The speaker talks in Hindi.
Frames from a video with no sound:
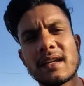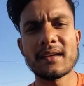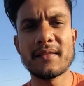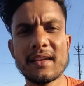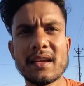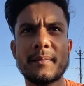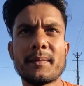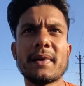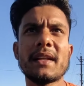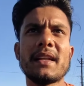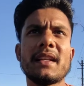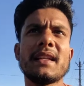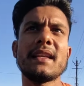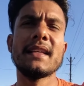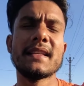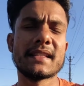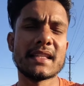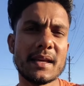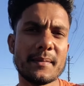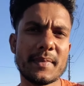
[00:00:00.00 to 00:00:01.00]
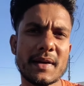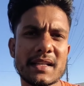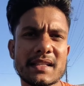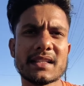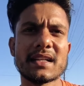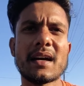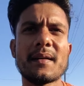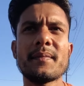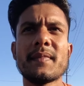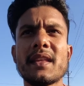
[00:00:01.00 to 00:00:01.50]
यानी अपन ने किसके पास
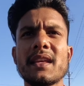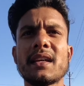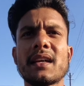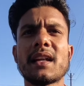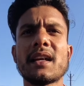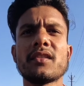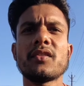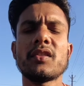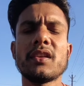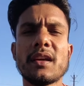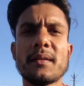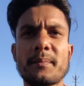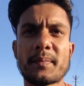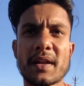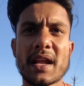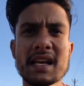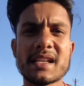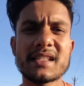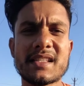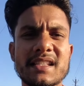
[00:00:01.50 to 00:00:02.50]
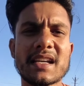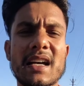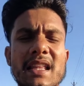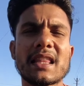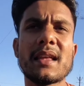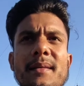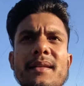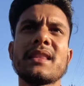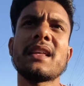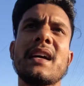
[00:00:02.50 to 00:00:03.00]
काम नहीं करा क्योंकि अब प्राइस
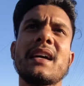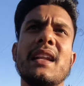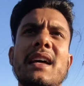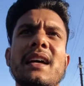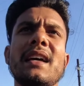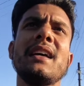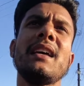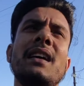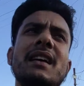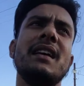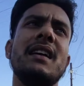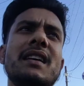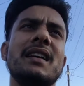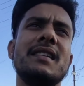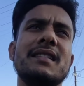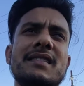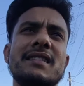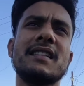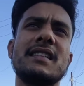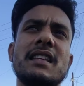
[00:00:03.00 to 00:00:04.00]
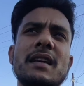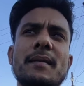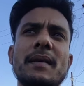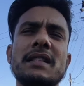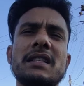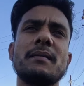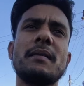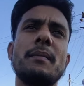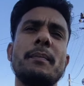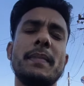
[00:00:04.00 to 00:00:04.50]
ज़्यादा बता रहा है जिसके पास
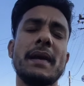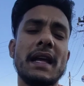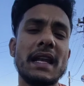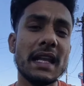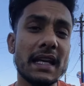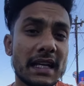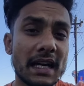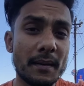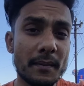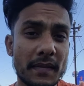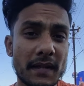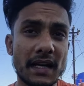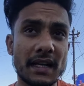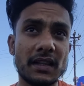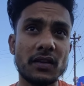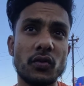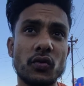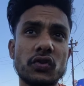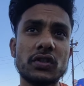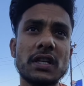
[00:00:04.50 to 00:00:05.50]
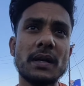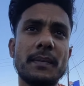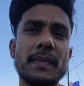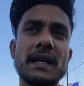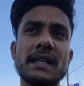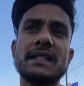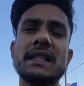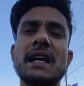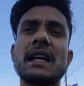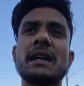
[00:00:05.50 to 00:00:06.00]
अपन पहले काम कराते हैं उसके
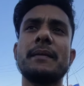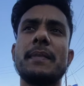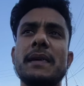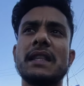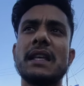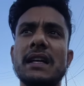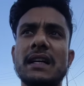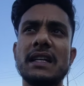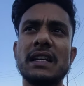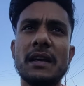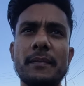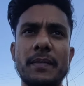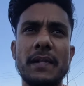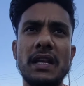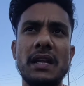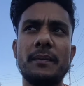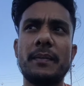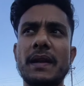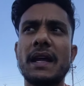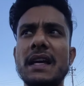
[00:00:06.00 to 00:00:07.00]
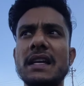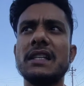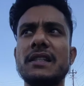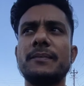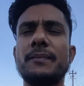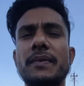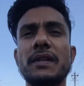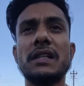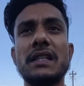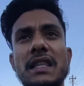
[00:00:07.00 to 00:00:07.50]
पास जाके पता करेंगे पहले प्राइस
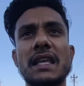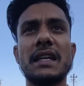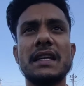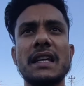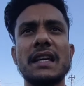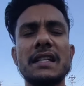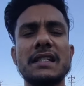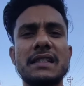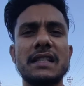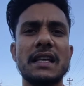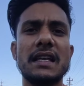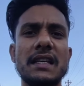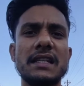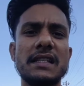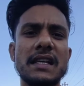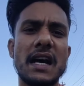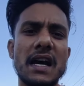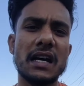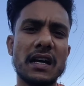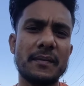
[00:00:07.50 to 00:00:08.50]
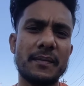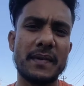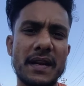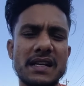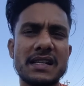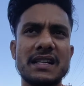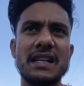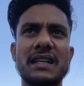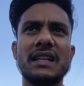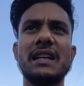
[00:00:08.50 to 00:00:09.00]
फिर देखेंगे सही जहाँ का
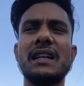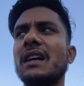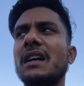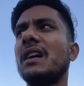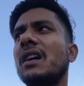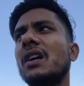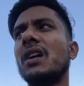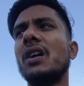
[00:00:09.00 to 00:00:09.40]
प्राइस लगेगा